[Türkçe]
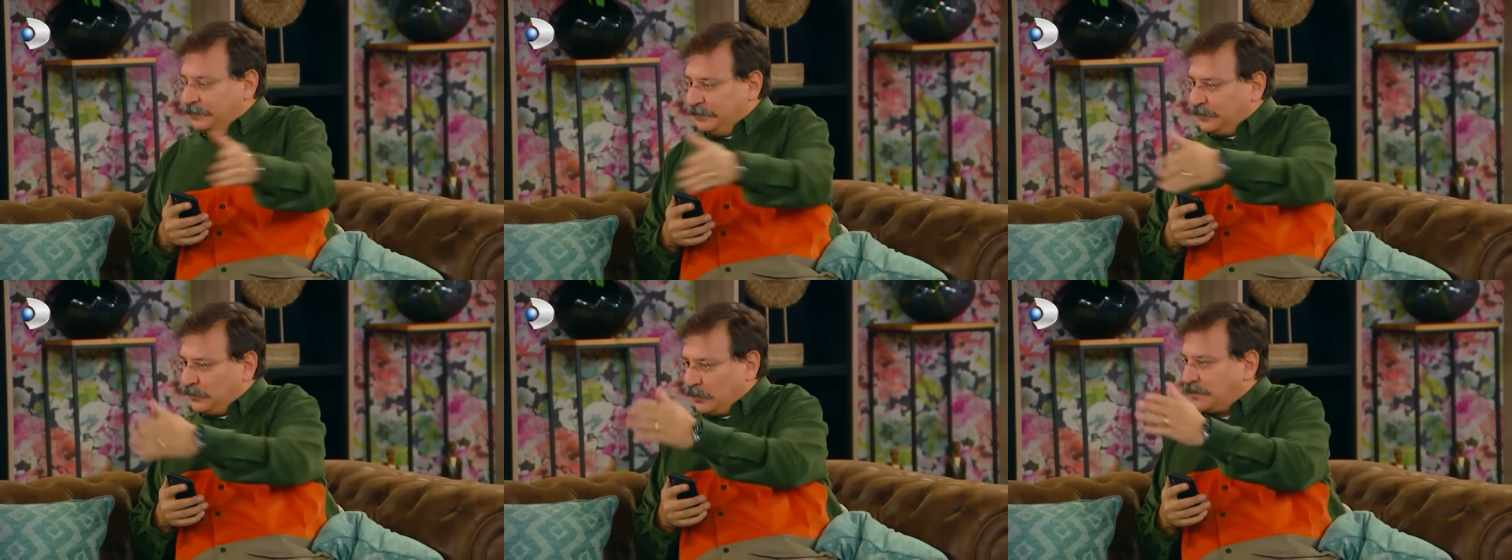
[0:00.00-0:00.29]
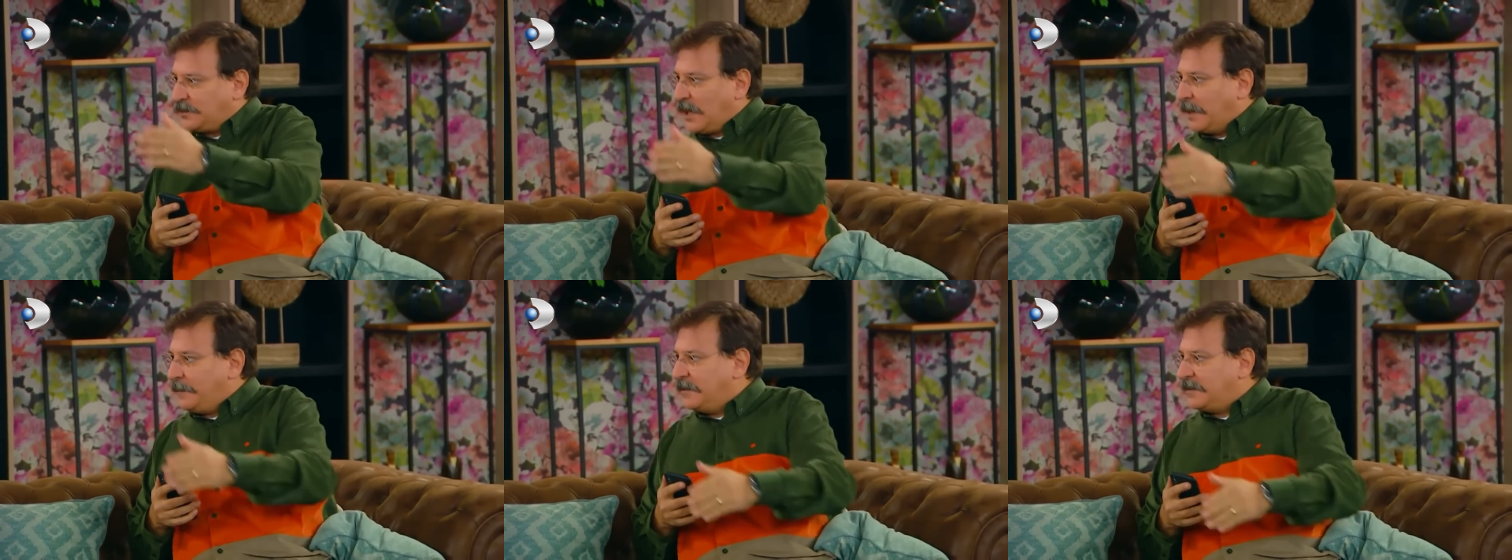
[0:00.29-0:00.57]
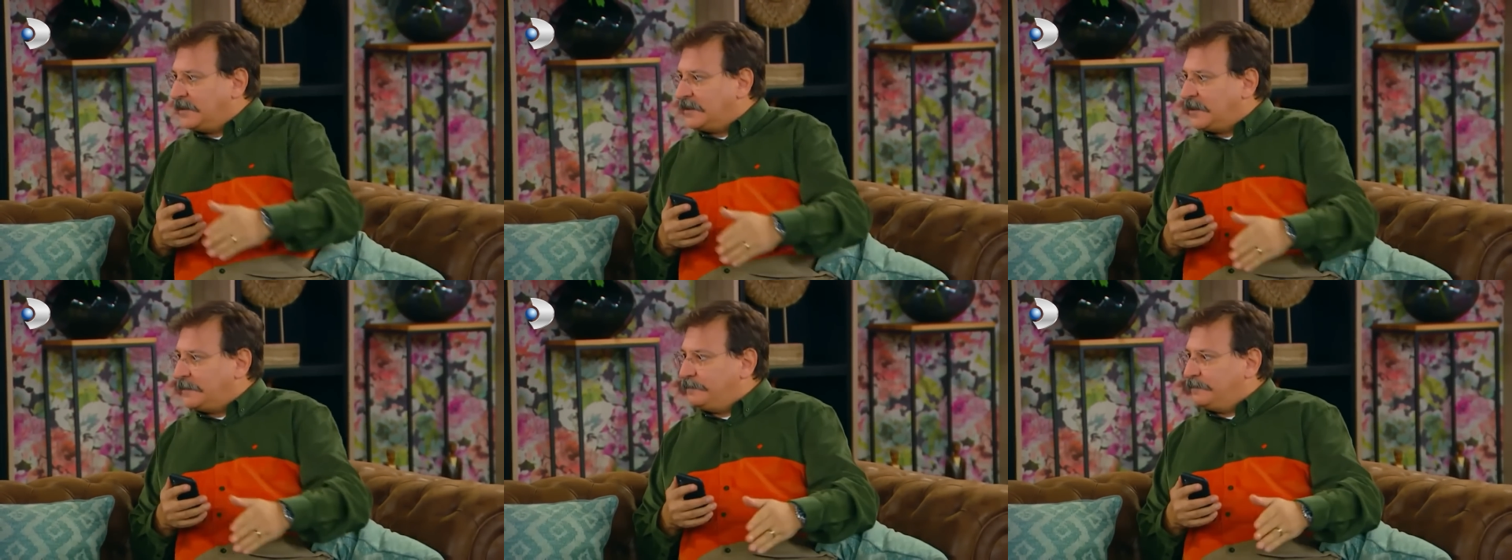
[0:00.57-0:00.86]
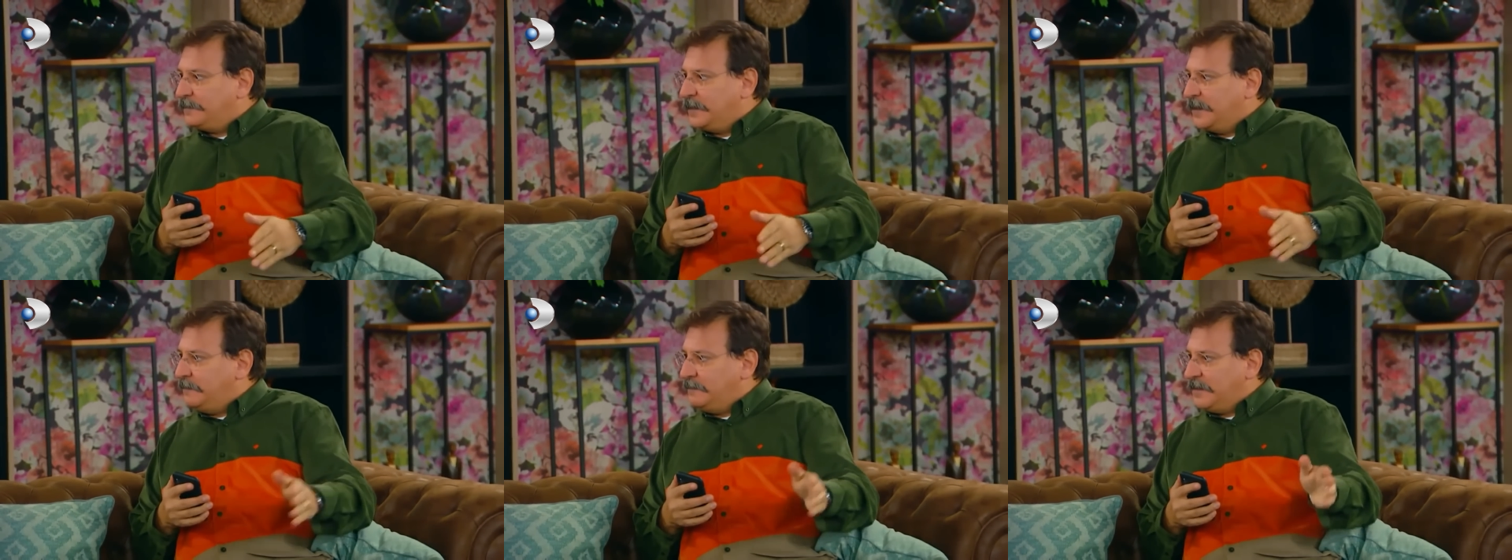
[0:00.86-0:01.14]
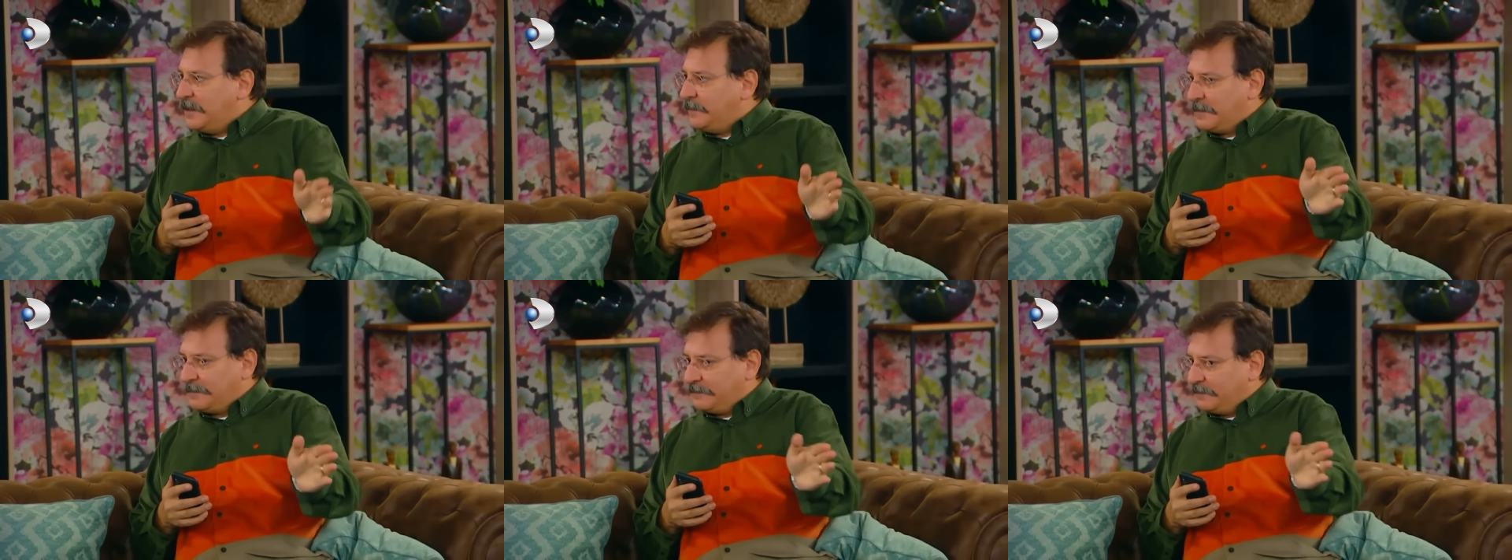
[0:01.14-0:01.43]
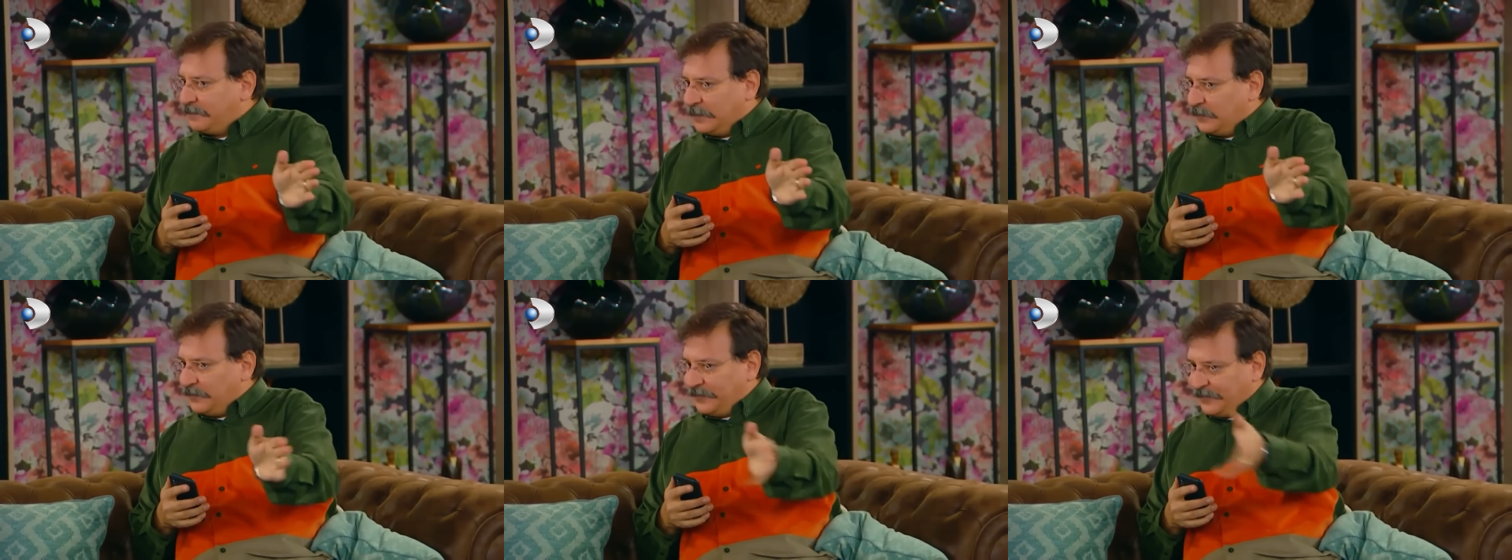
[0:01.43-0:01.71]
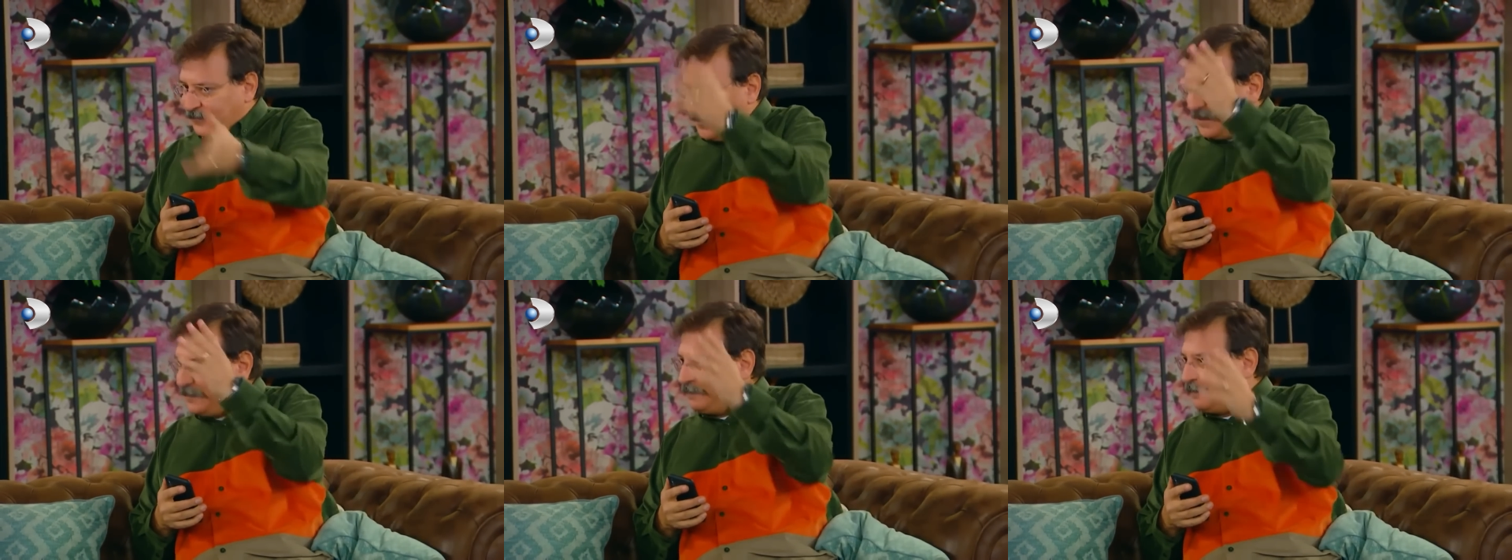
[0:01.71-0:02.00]
Sosyal medyada benim yerime bir
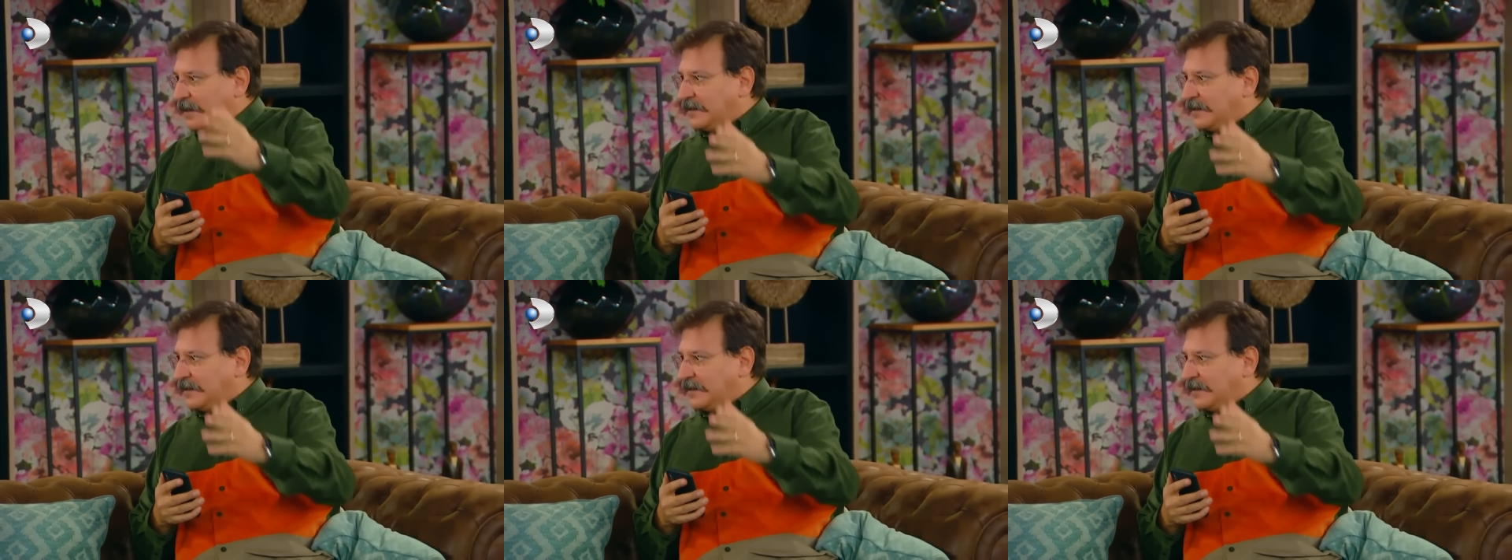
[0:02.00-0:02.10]
fink